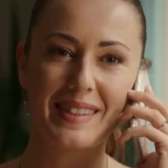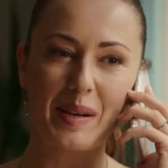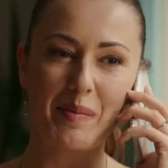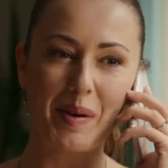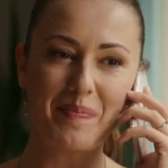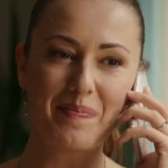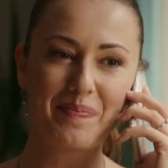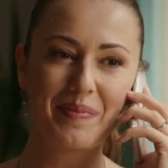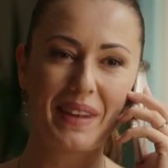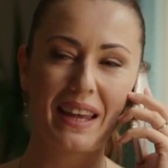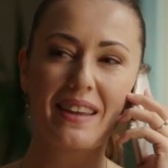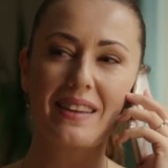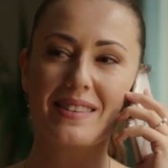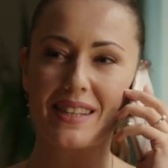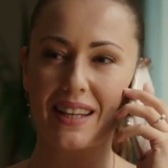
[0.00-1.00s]
Tamam.
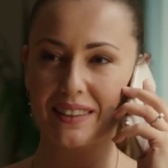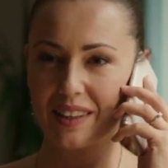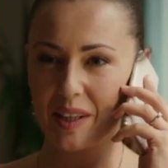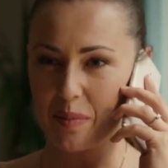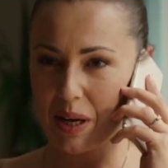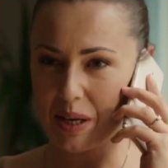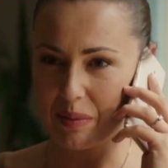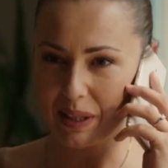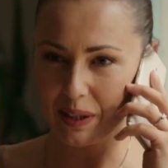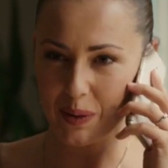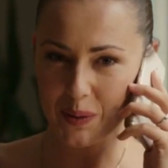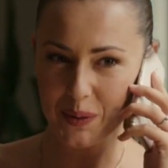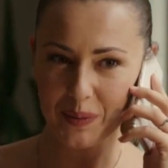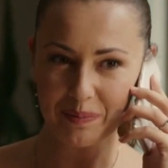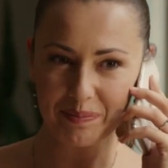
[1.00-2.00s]
Sen haber
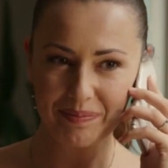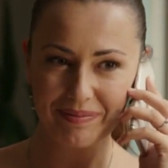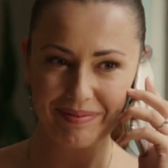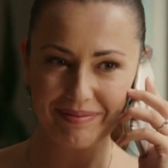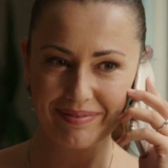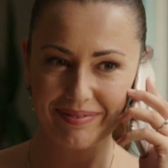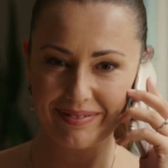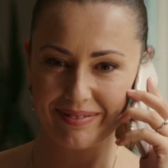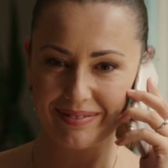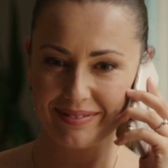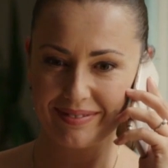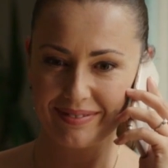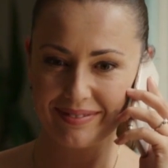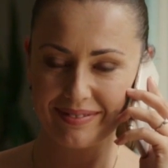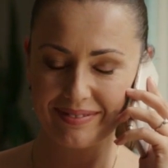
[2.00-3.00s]
bekliyorum.
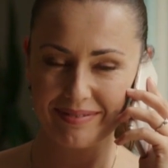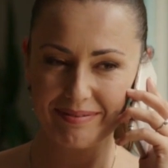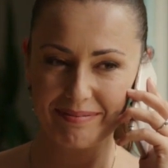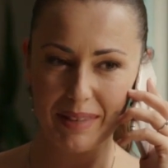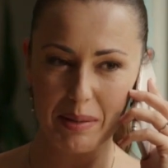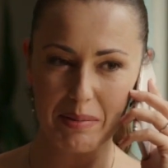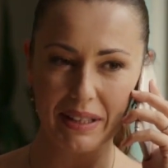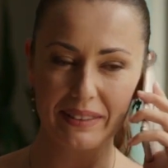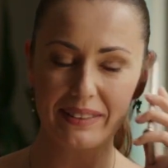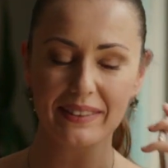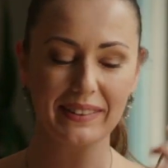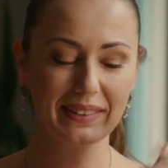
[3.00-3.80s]
Bay bay.